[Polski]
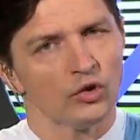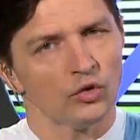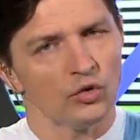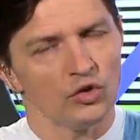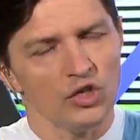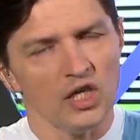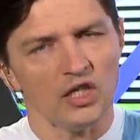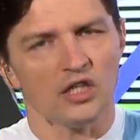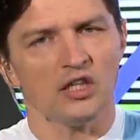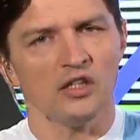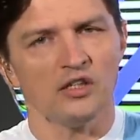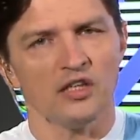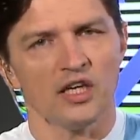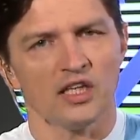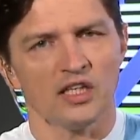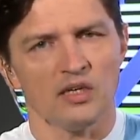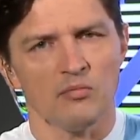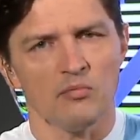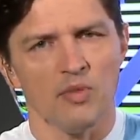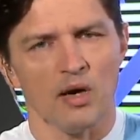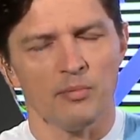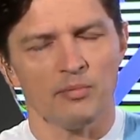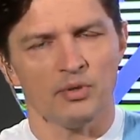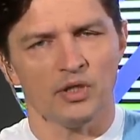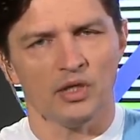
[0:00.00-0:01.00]
To nie
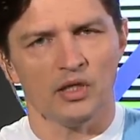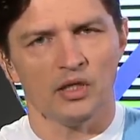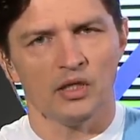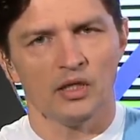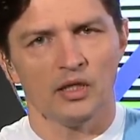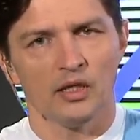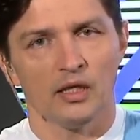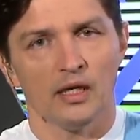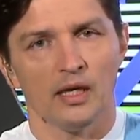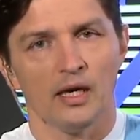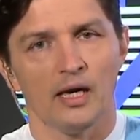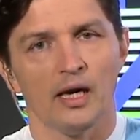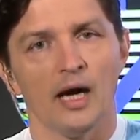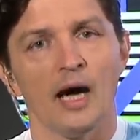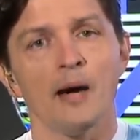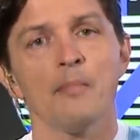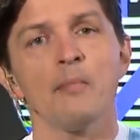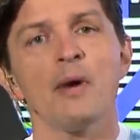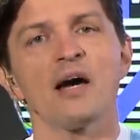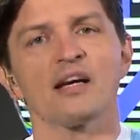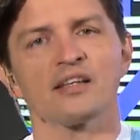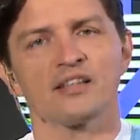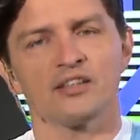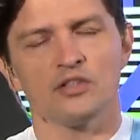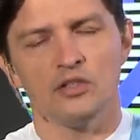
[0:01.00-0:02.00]
Kilian Mbappé,
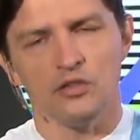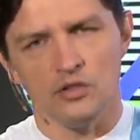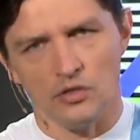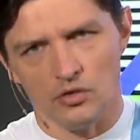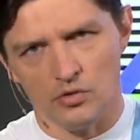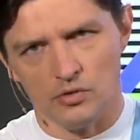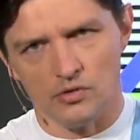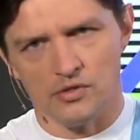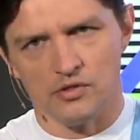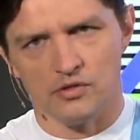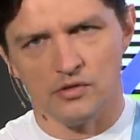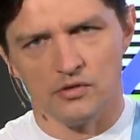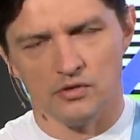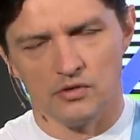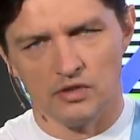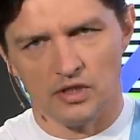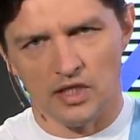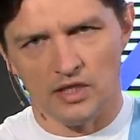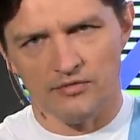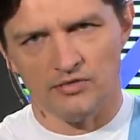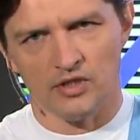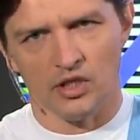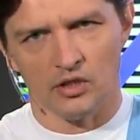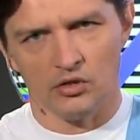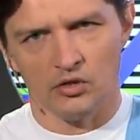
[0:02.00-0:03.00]
a Marquinhos
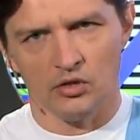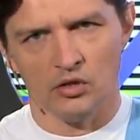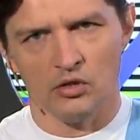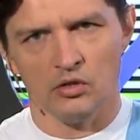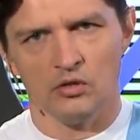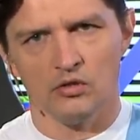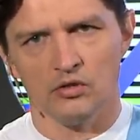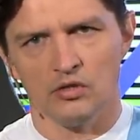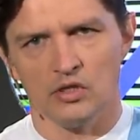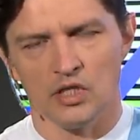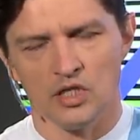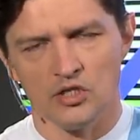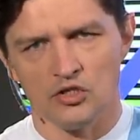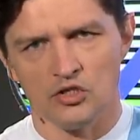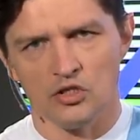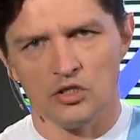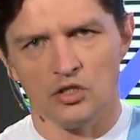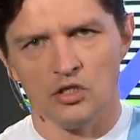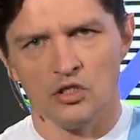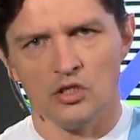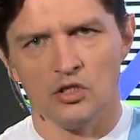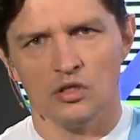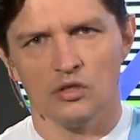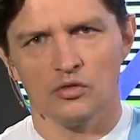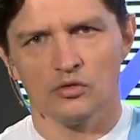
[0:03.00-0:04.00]
trafia do
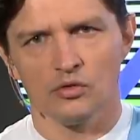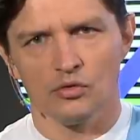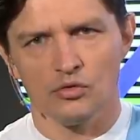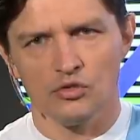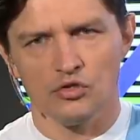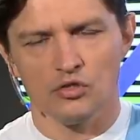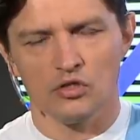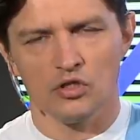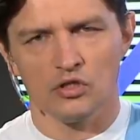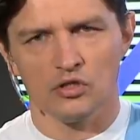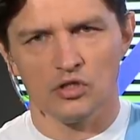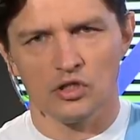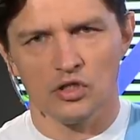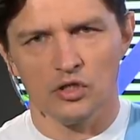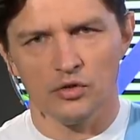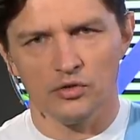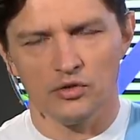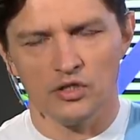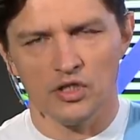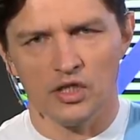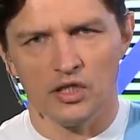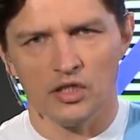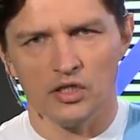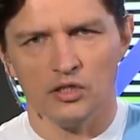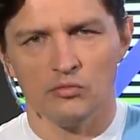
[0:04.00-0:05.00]
naszej drużyny
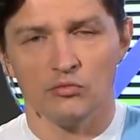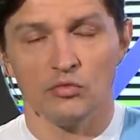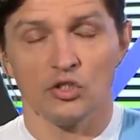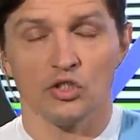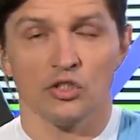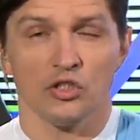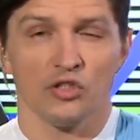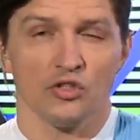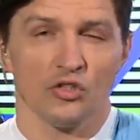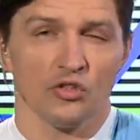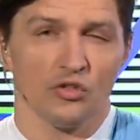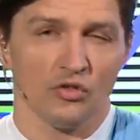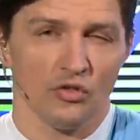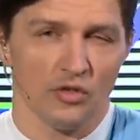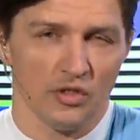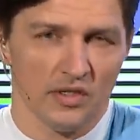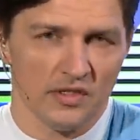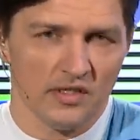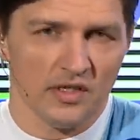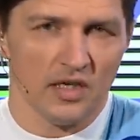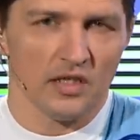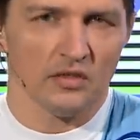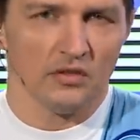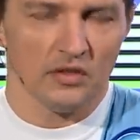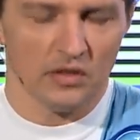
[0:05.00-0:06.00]
tygodnia i myślę, że to
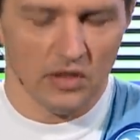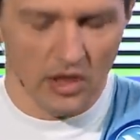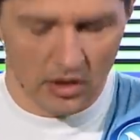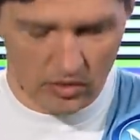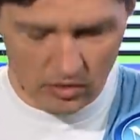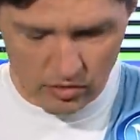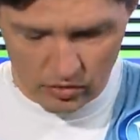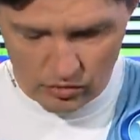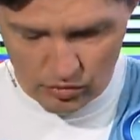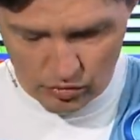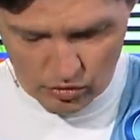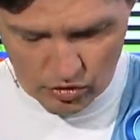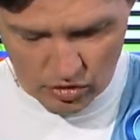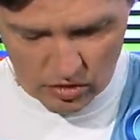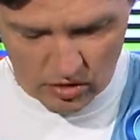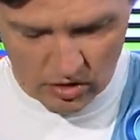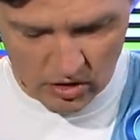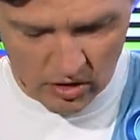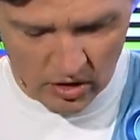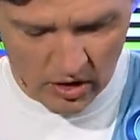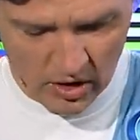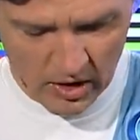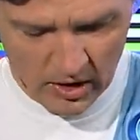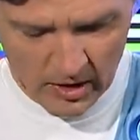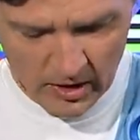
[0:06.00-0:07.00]
jest kandydat do
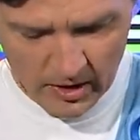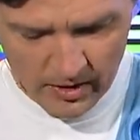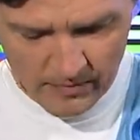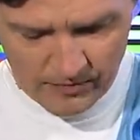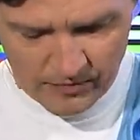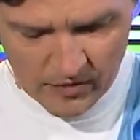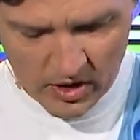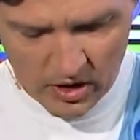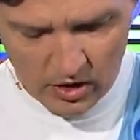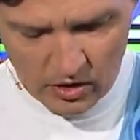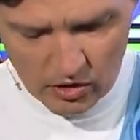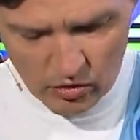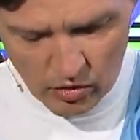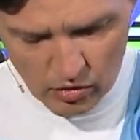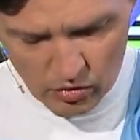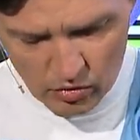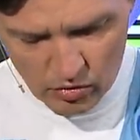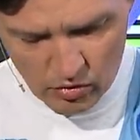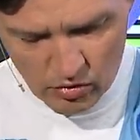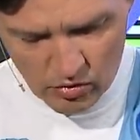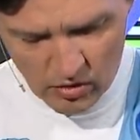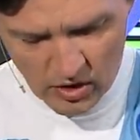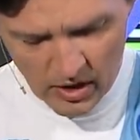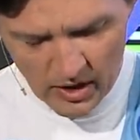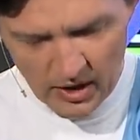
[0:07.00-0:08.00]
drużyny
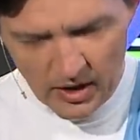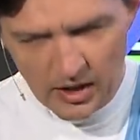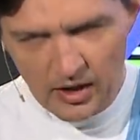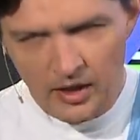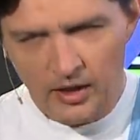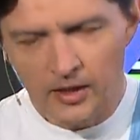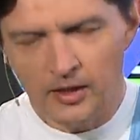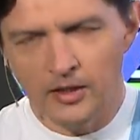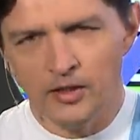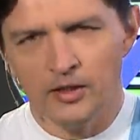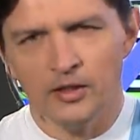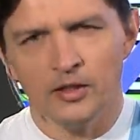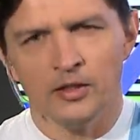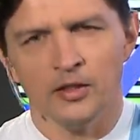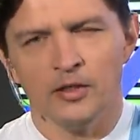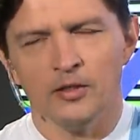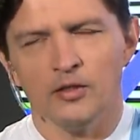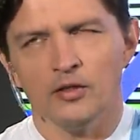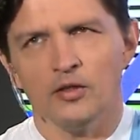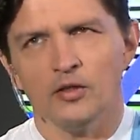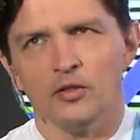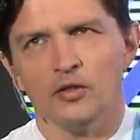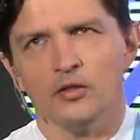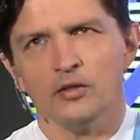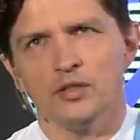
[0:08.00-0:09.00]
roku.
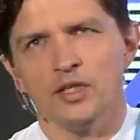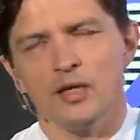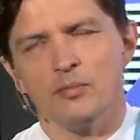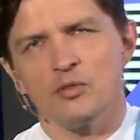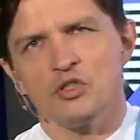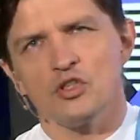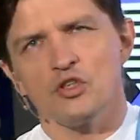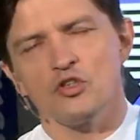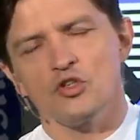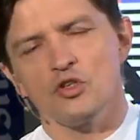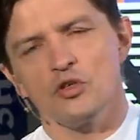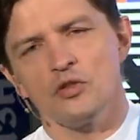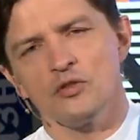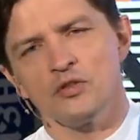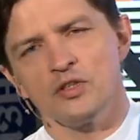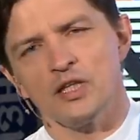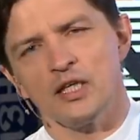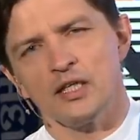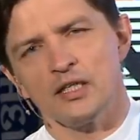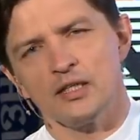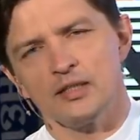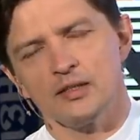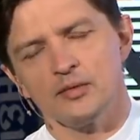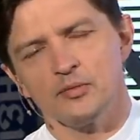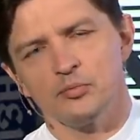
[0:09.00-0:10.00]
E, ja myślę, że on
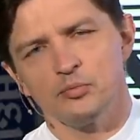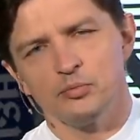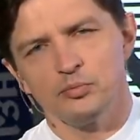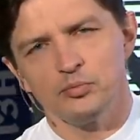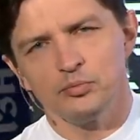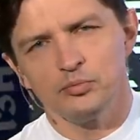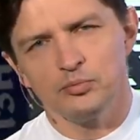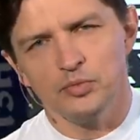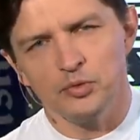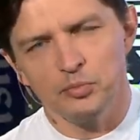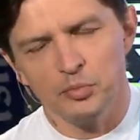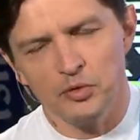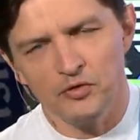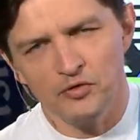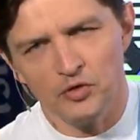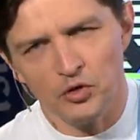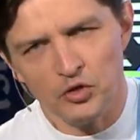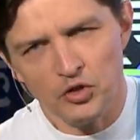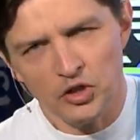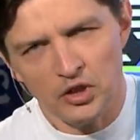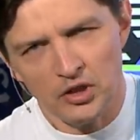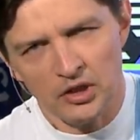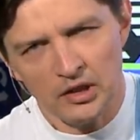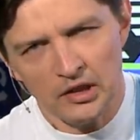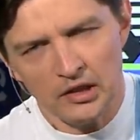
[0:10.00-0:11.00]
tak po
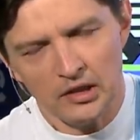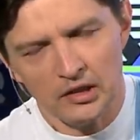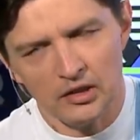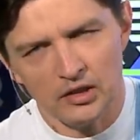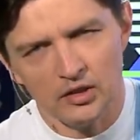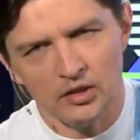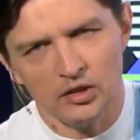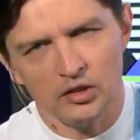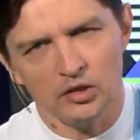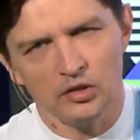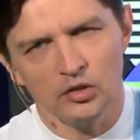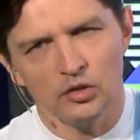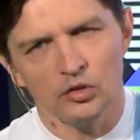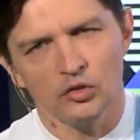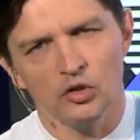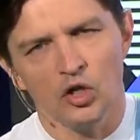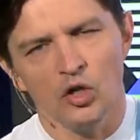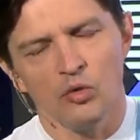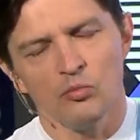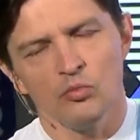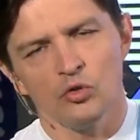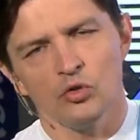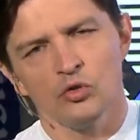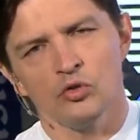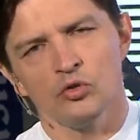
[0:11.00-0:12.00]
powrocie do
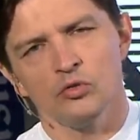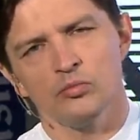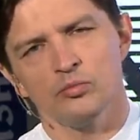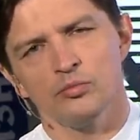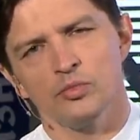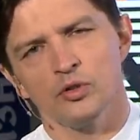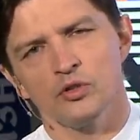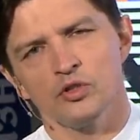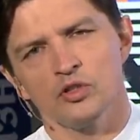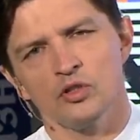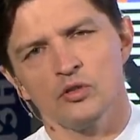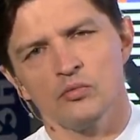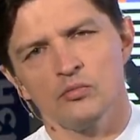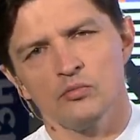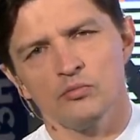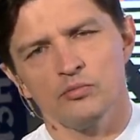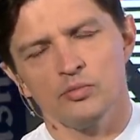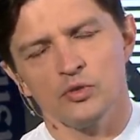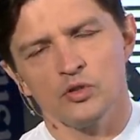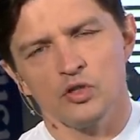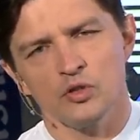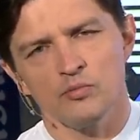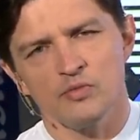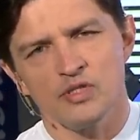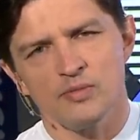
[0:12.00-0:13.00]
domu po
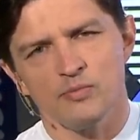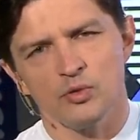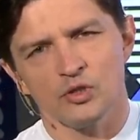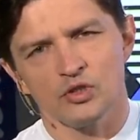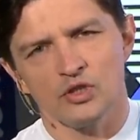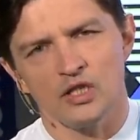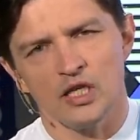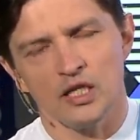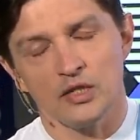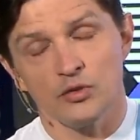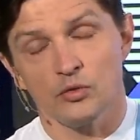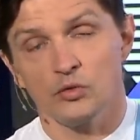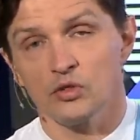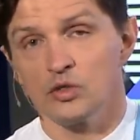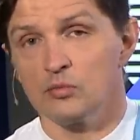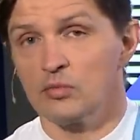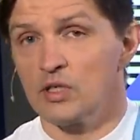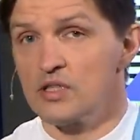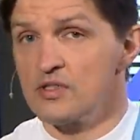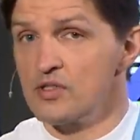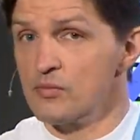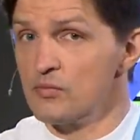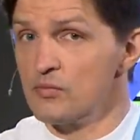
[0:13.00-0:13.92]
tym, po tym spotkaniu, tym